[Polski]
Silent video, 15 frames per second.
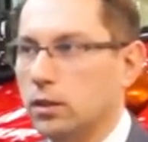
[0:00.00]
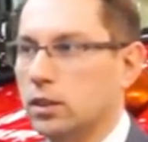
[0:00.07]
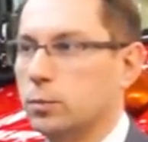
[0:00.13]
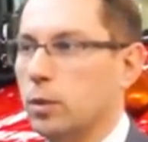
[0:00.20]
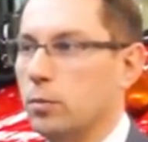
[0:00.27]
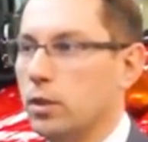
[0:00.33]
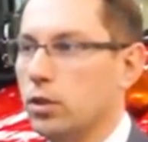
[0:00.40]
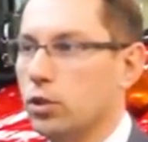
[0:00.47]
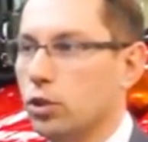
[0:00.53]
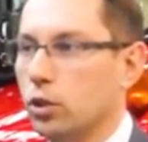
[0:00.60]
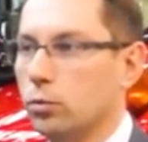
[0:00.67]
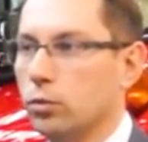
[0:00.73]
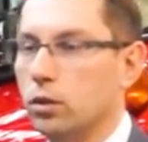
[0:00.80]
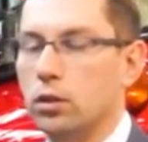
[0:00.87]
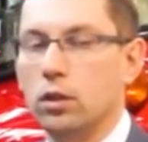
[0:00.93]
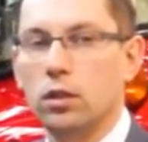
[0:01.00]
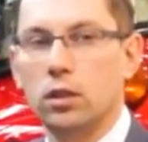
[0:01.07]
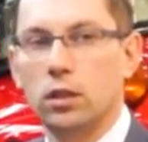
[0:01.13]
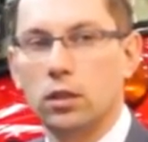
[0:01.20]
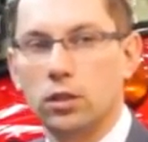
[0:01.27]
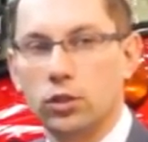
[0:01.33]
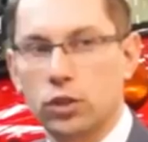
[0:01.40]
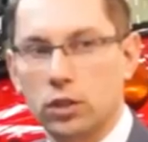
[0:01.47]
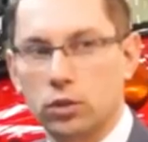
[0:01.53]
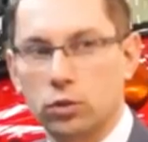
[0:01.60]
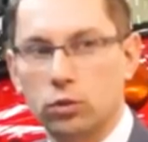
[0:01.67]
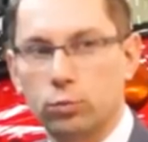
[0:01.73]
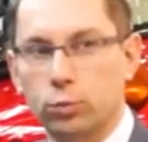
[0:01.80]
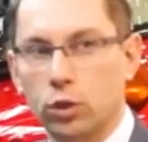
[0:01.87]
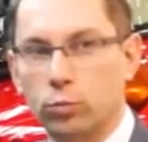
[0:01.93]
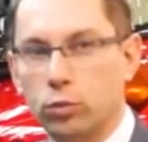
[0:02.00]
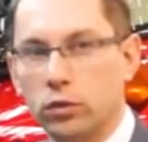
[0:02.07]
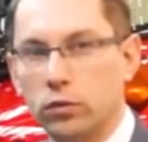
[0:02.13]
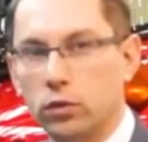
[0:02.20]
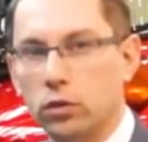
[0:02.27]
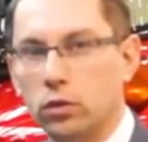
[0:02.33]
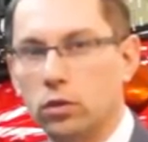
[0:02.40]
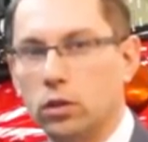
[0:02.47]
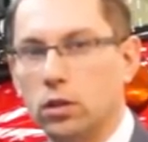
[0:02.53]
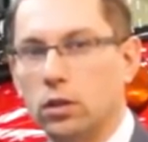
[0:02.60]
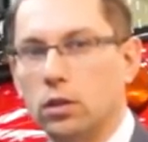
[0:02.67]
z pamięcią e, czasu przepływu